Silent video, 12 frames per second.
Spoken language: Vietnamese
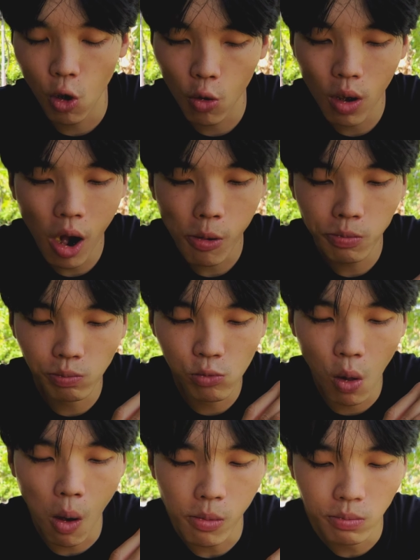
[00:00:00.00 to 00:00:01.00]
ngon quá
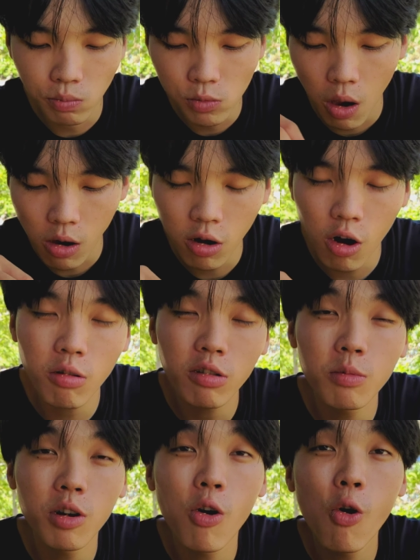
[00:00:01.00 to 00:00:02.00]
ngon
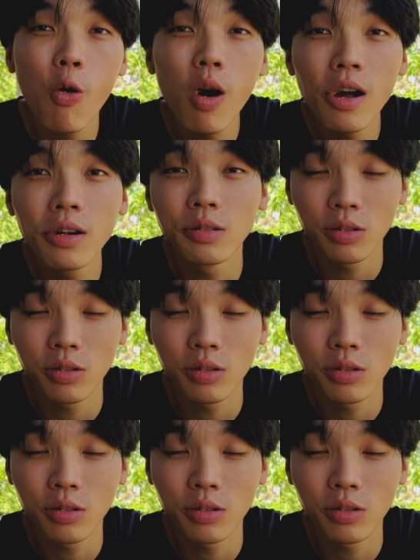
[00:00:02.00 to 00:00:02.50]
nhưng mà khô quá